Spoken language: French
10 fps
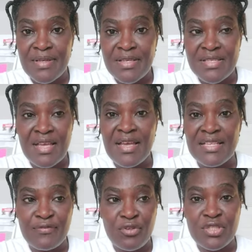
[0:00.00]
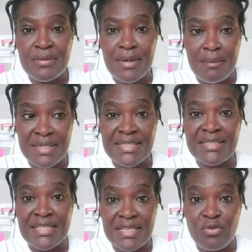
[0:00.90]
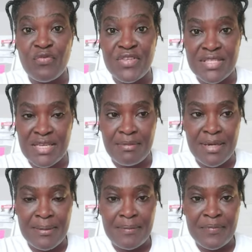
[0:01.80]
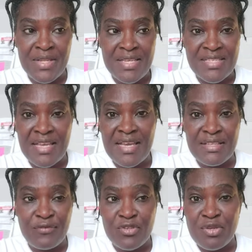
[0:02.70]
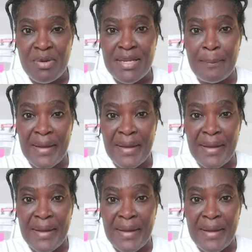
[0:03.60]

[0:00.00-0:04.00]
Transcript: sans être forcément mandatés officiellement, sans être forcément les,